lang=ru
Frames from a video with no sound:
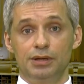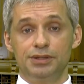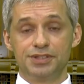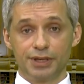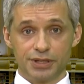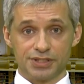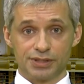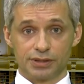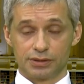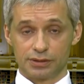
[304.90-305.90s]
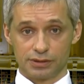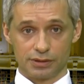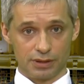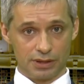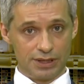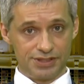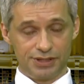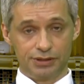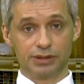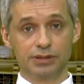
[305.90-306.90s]
Интересная
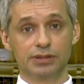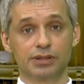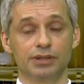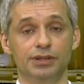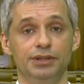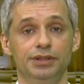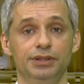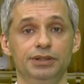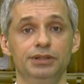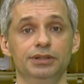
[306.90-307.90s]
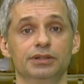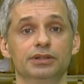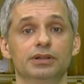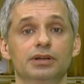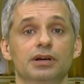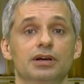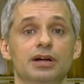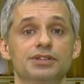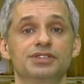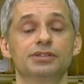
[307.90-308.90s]
картина, и
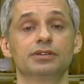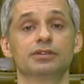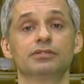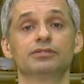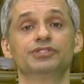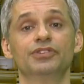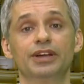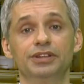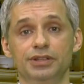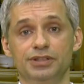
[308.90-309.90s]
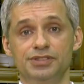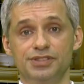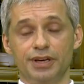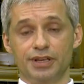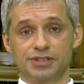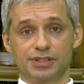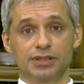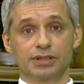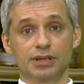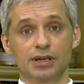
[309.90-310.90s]
картина вдвойне
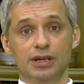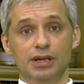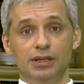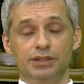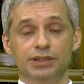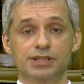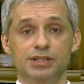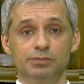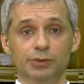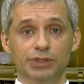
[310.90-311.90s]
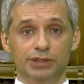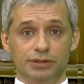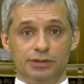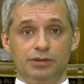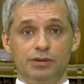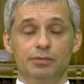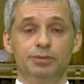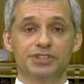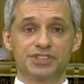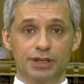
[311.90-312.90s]
интересная, если мы
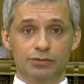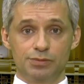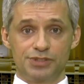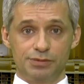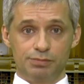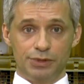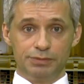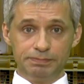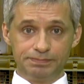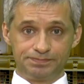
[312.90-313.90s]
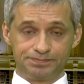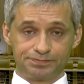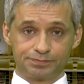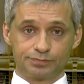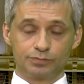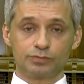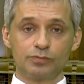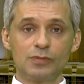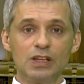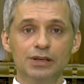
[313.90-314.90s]
представим себе
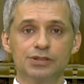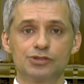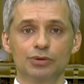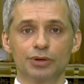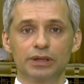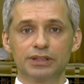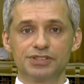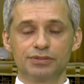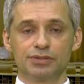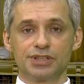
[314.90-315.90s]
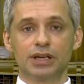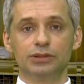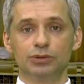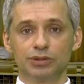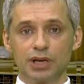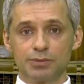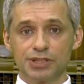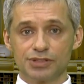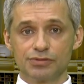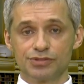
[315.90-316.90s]
историю английского языка до
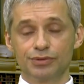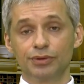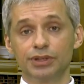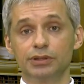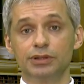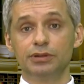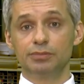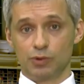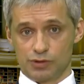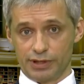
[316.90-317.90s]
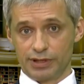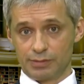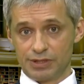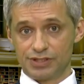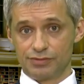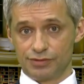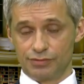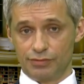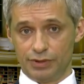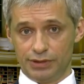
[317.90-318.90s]
нормандского завоевания и после нормандского
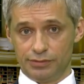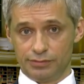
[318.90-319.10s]
завоевания.